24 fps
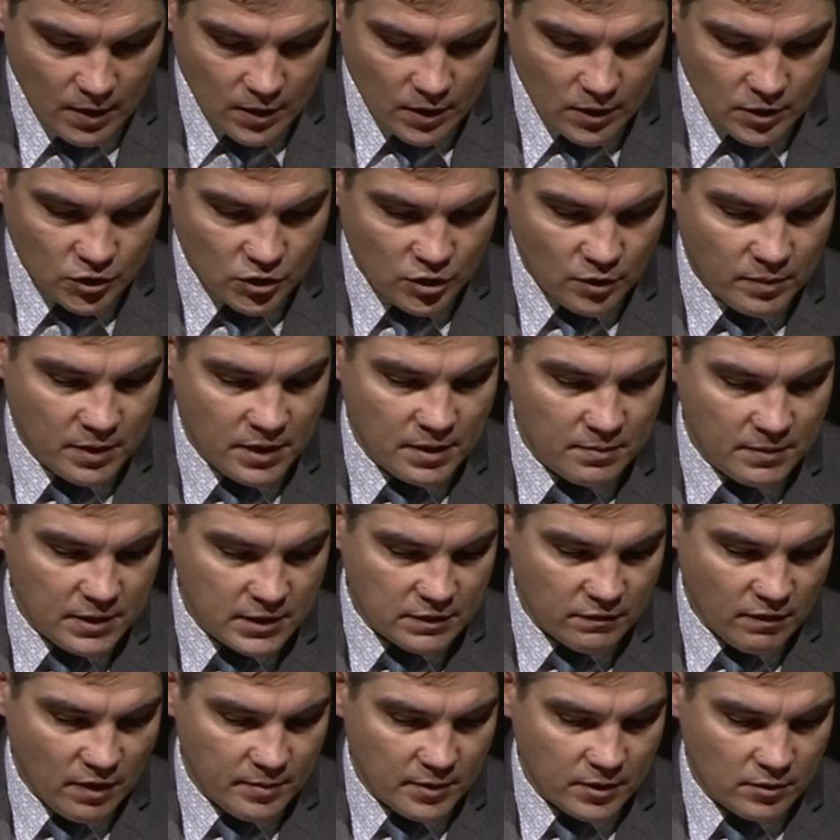чтобы и мы
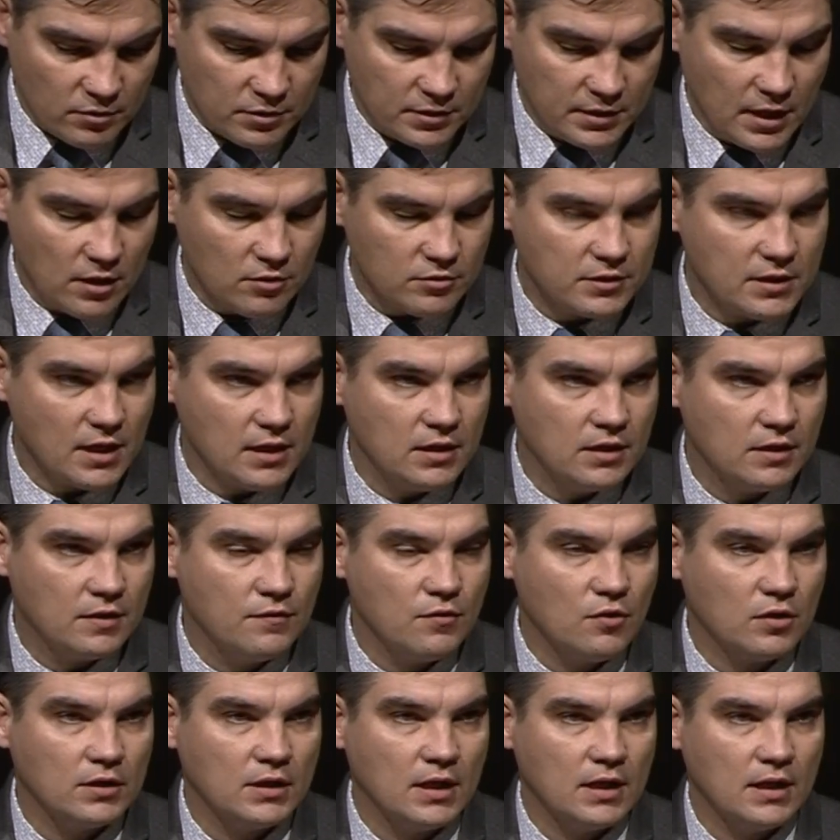с вами, друзья, узнали
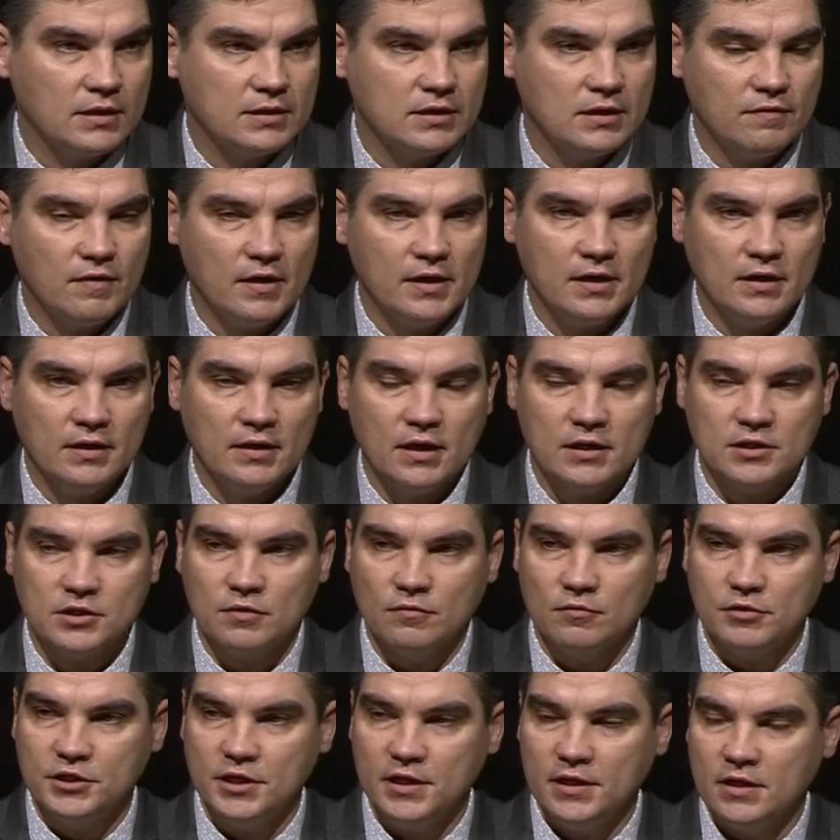твердое основание
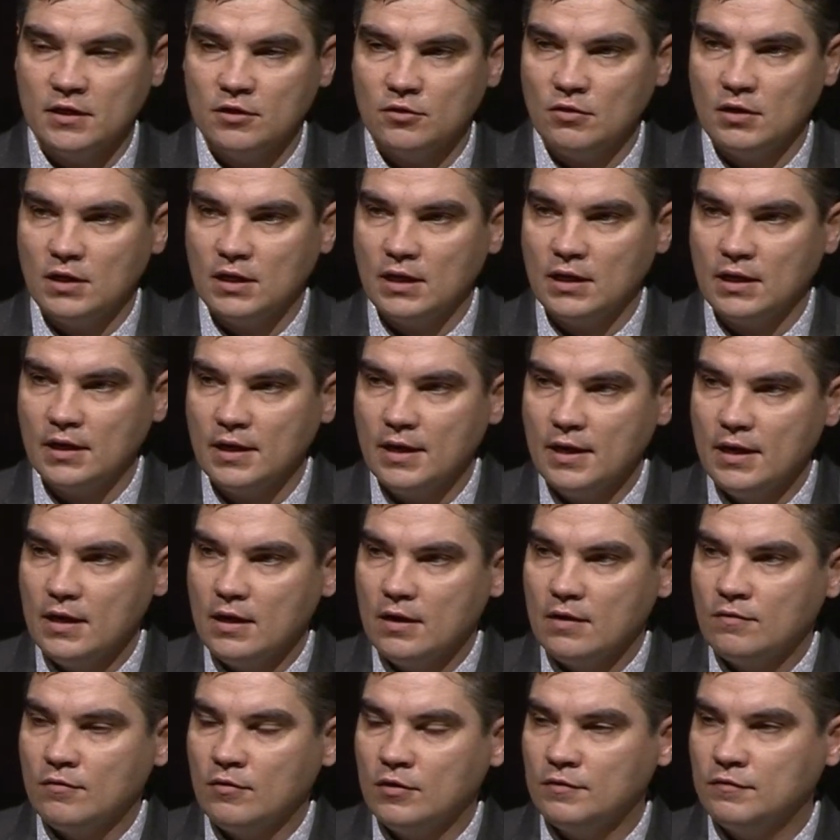нашего учения. Только
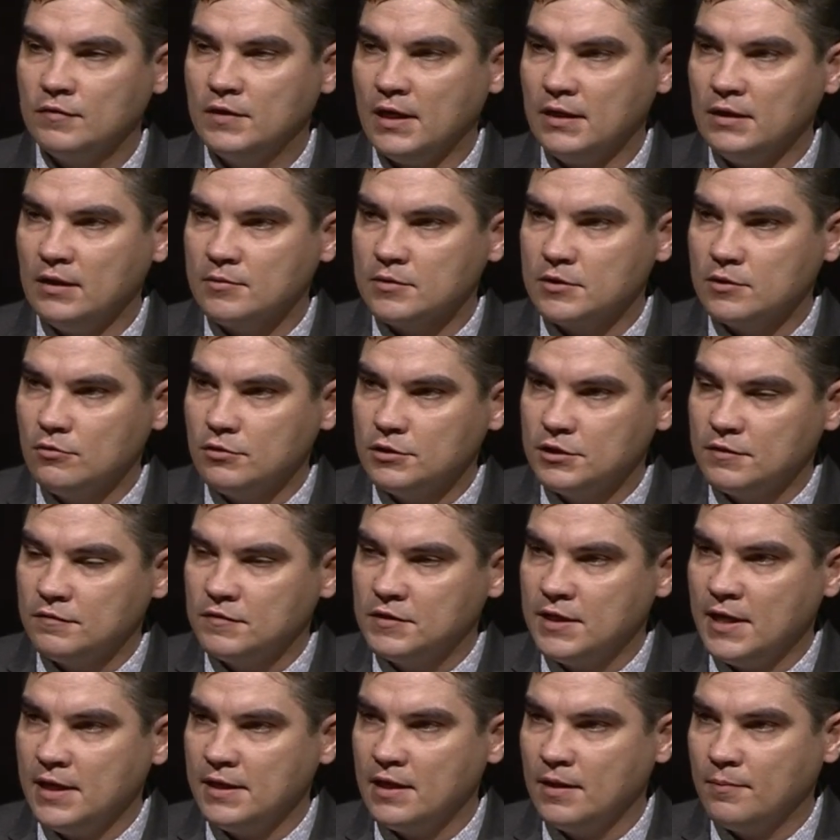вот в данном случае в
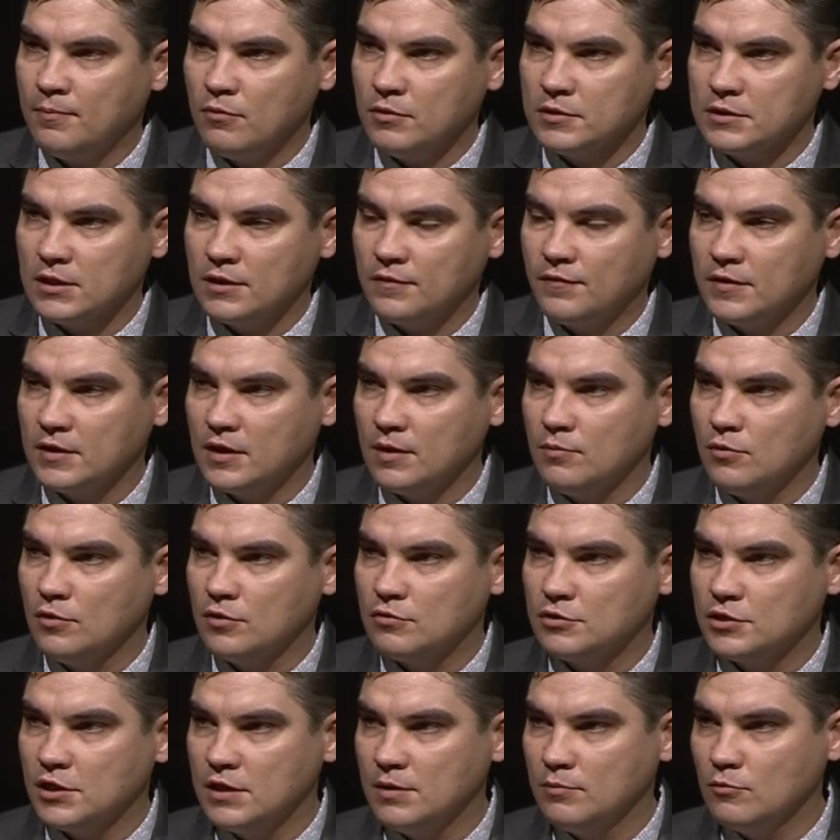Деянии апостолов это
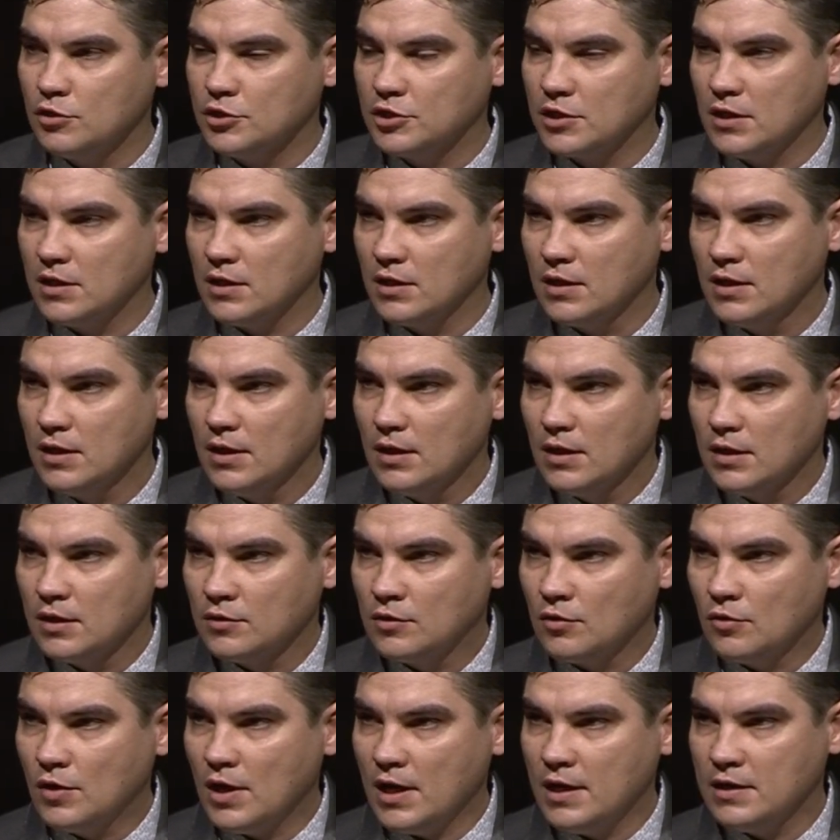будет уже немножко,
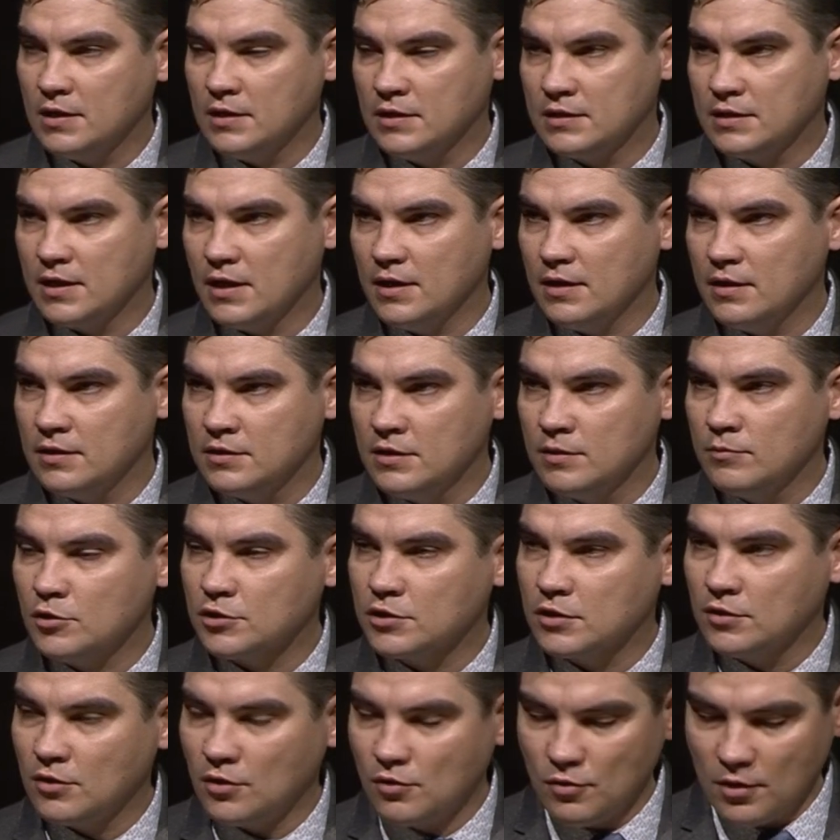другая истори...
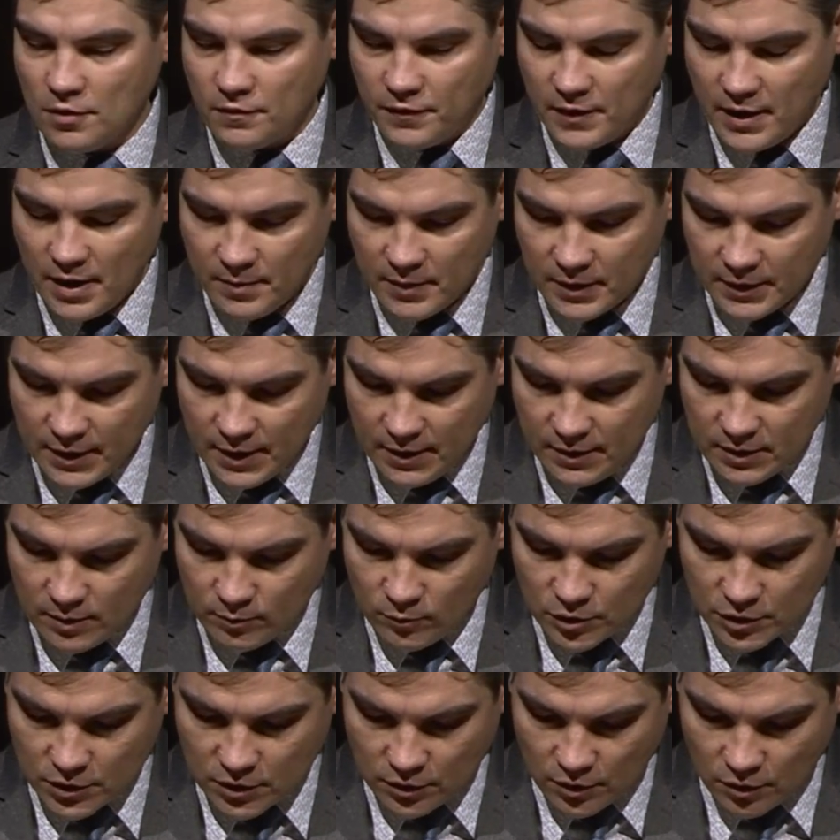немножко другое время, да?
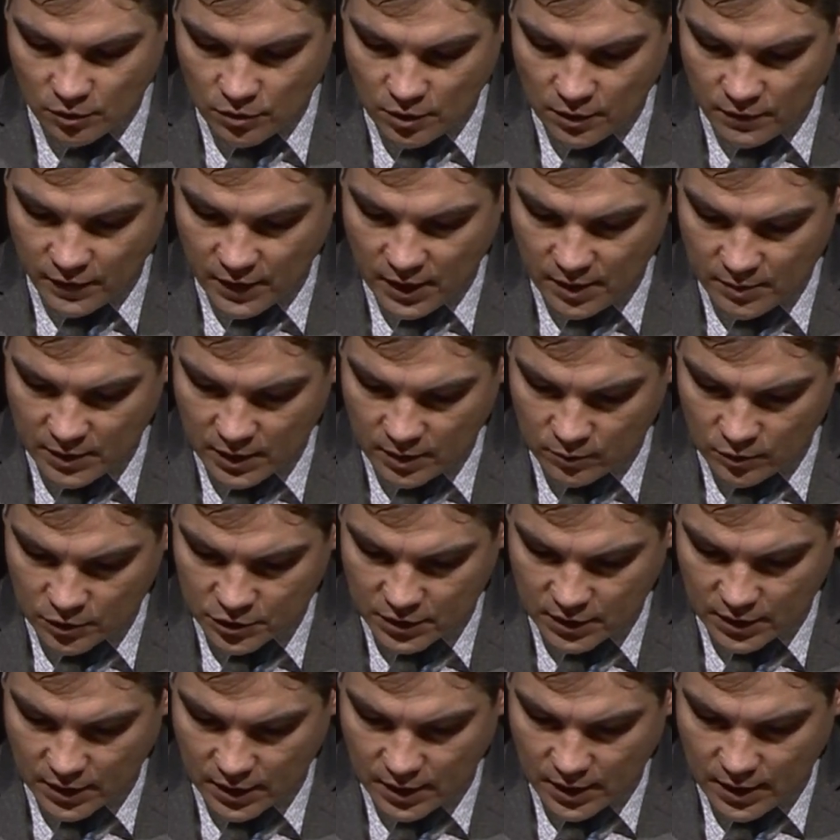Немножко другое время,
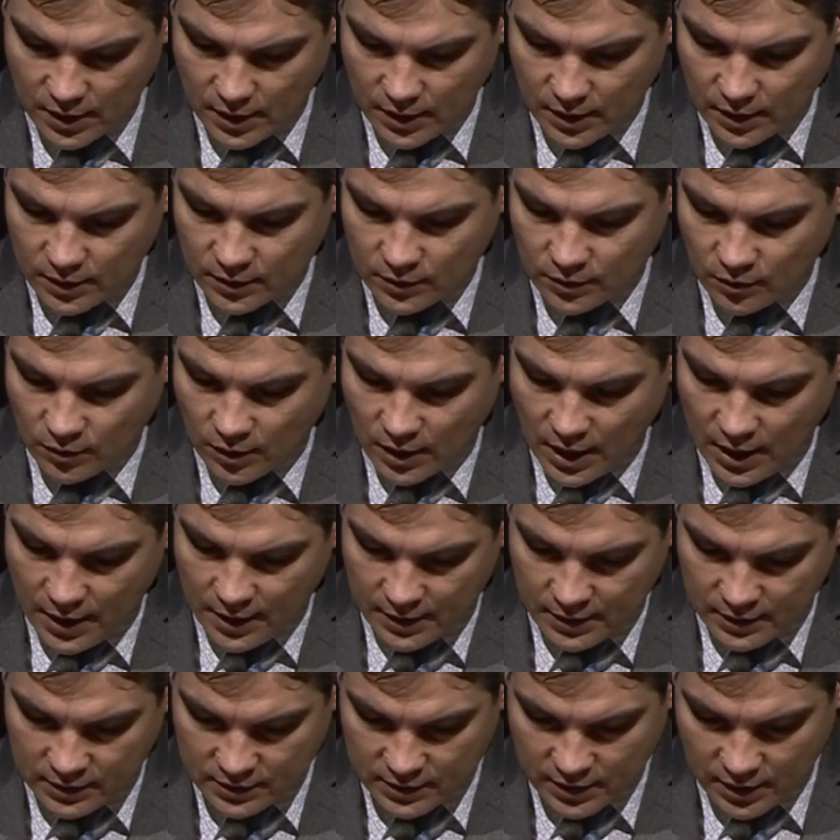немножко
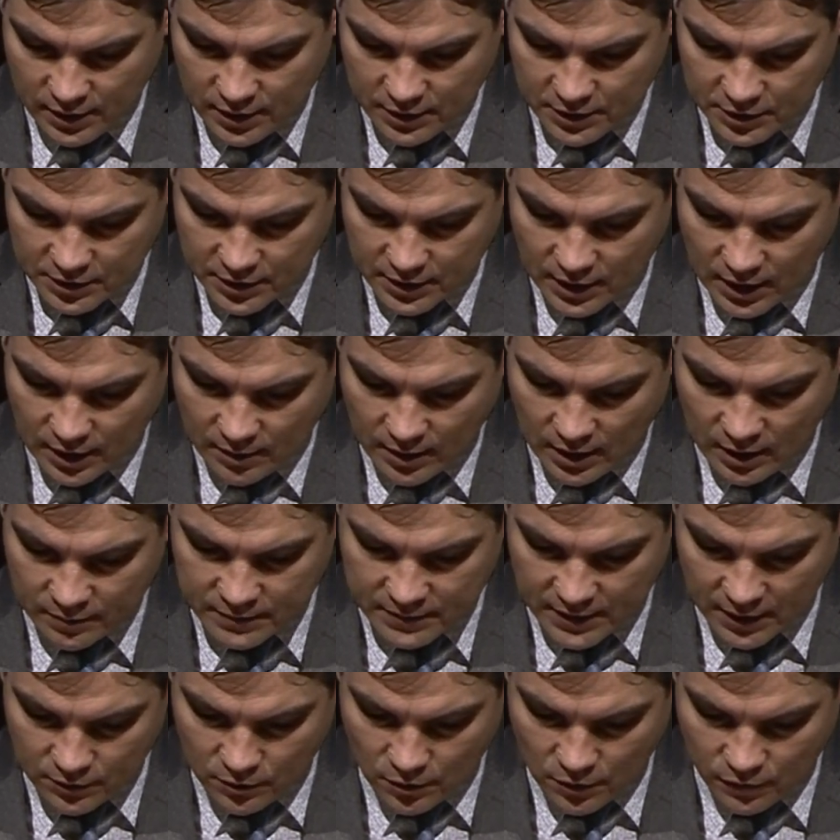другая историческая
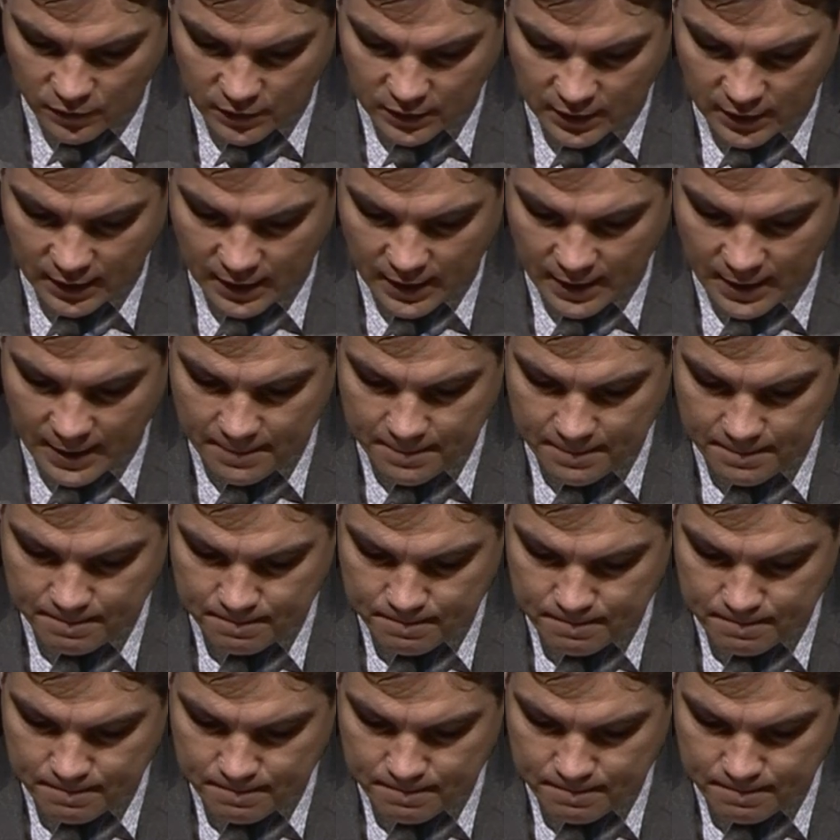обстановка такая.